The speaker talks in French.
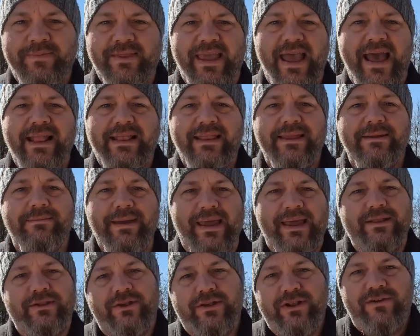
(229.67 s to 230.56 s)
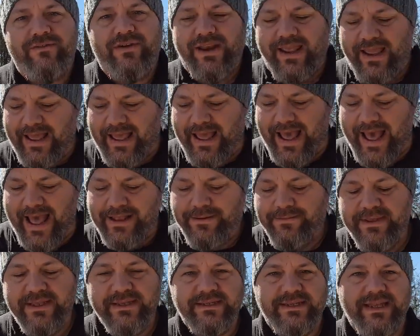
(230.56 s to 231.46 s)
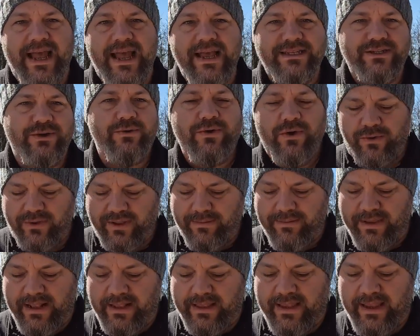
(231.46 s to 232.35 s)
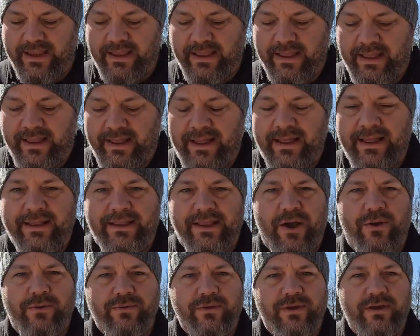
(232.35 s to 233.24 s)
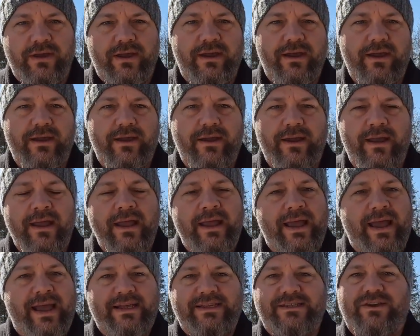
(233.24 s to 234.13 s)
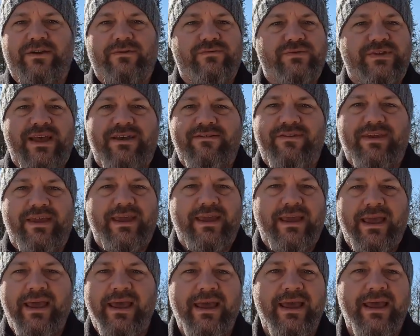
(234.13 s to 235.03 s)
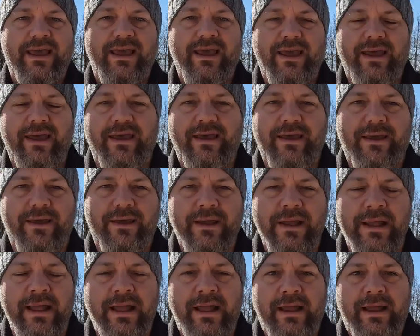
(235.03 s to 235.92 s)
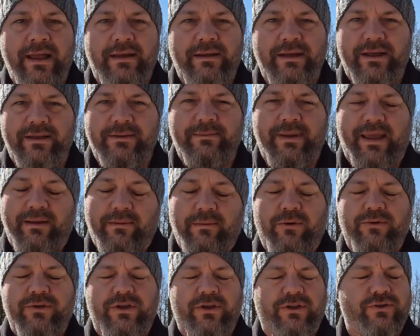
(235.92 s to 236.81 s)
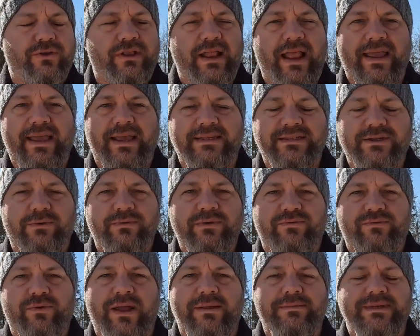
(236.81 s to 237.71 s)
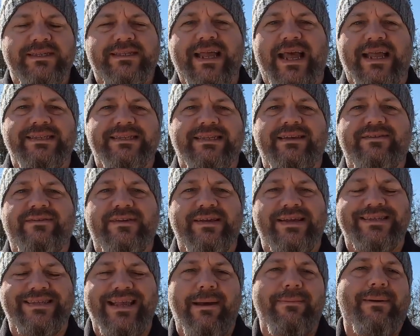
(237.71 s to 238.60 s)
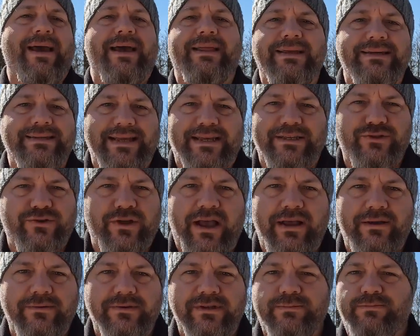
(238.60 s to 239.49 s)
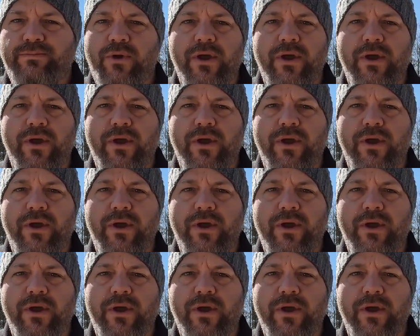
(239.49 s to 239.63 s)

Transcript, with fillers: Quatre, Bien, tout le volet administration, comptabilité. Donc, euh, est-ce que vous avez... bien, bon, il y a toute la question au niveau administratif. Ça prend des assurances.